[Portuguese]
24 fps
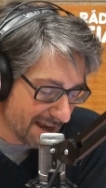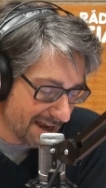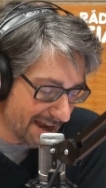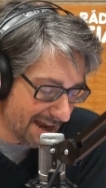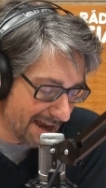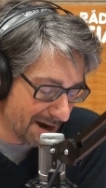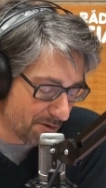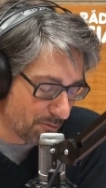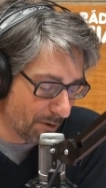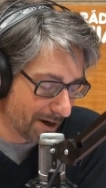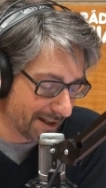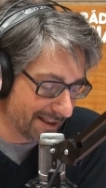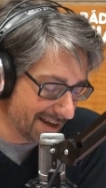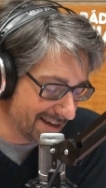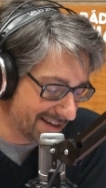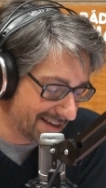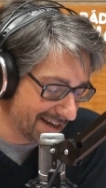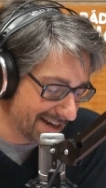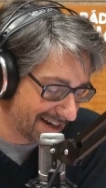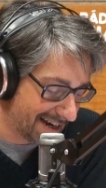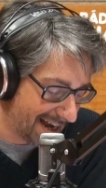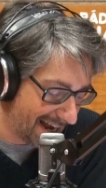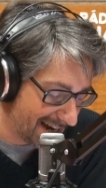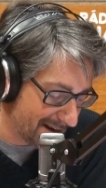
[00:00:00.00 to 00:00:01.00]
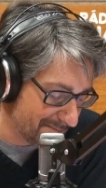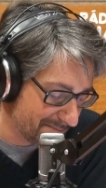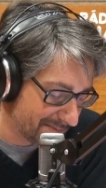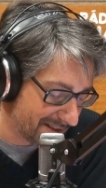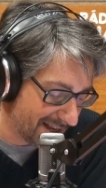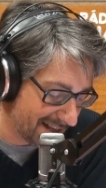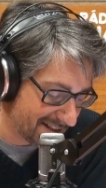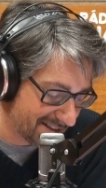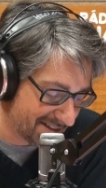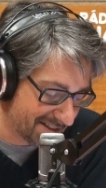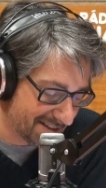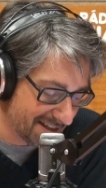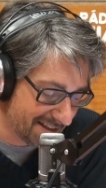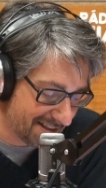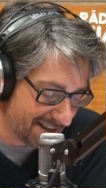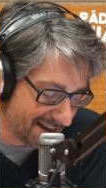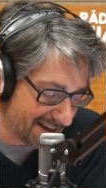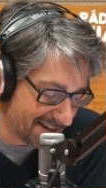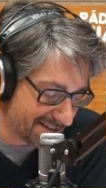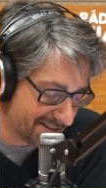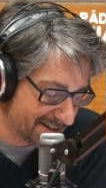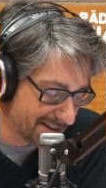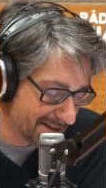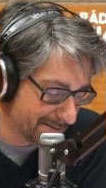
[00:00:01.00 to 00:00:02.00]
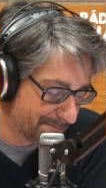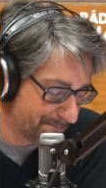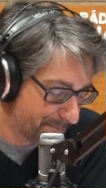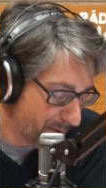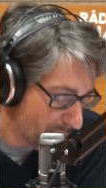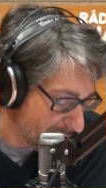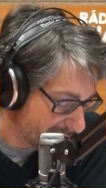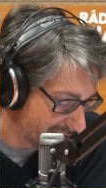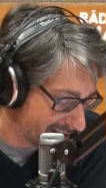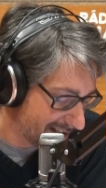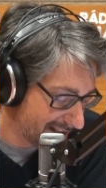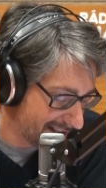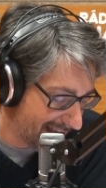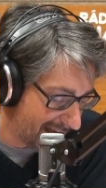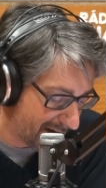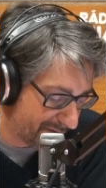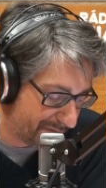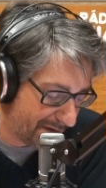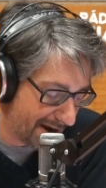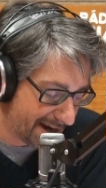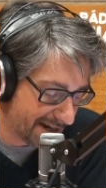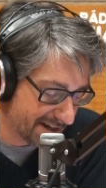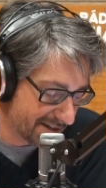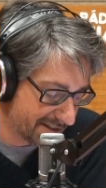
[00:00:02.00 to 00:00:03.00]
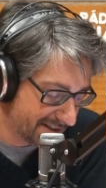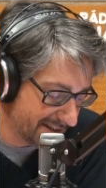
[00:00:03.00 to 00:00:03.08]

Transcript: Aguardei que a cara metade se deitasse e depois de lhe dar vagas